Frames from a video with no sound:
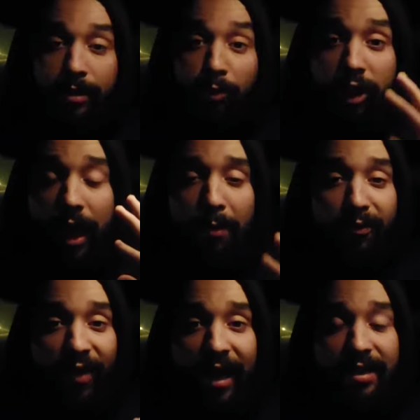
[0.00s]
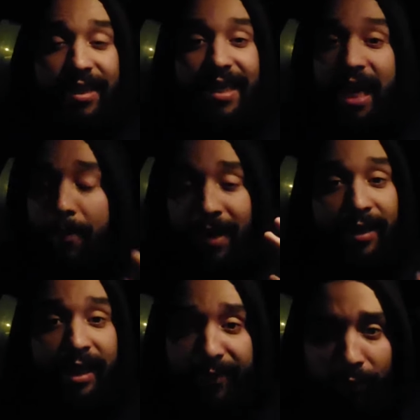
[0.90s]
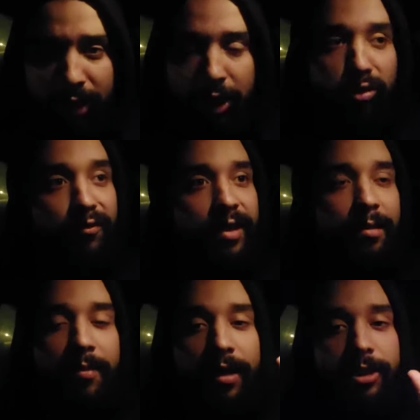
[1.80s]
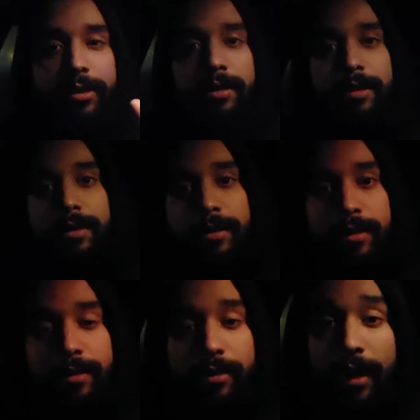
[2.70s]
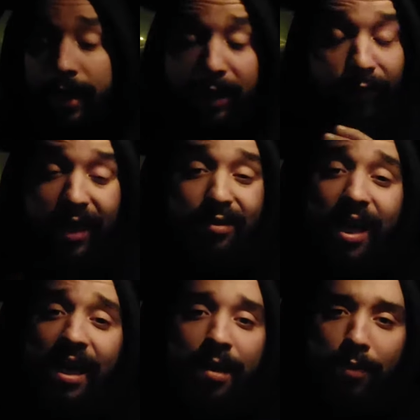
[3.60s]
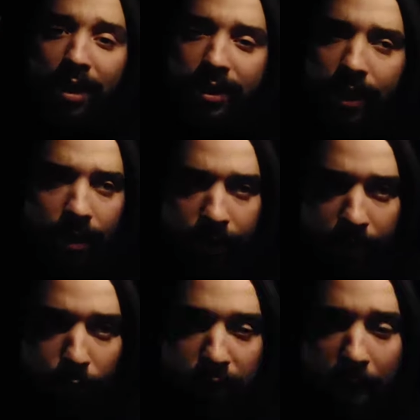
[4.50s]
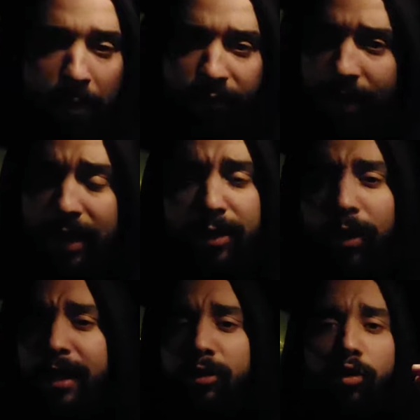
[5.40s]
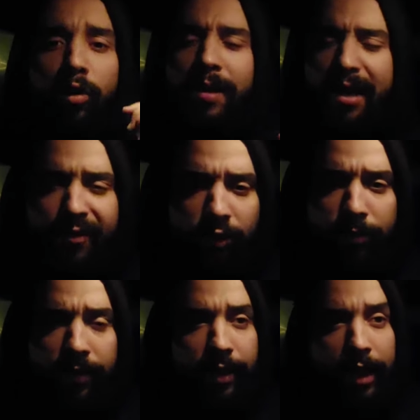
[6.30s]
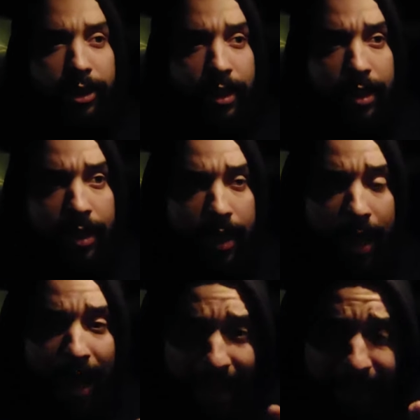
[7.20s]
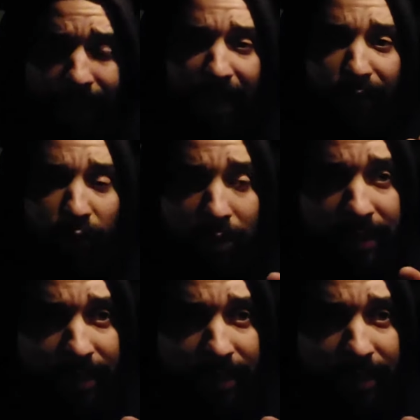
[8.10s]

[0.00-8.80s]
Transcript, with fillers: المنتخب الفرنسي كيلعب على الديفونس شوف هذا الماتش انا تفرجت كاع لي ماتش ديال ديال المنتخب الفرنسي وقد نقول لكم من 2018 هاد الديفونس